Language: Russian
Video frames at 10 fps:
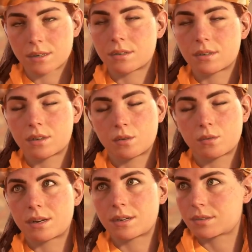Я
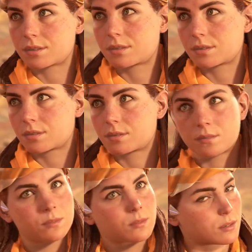скажу, но
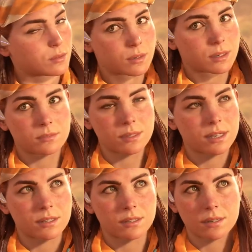ответ тебя не порадует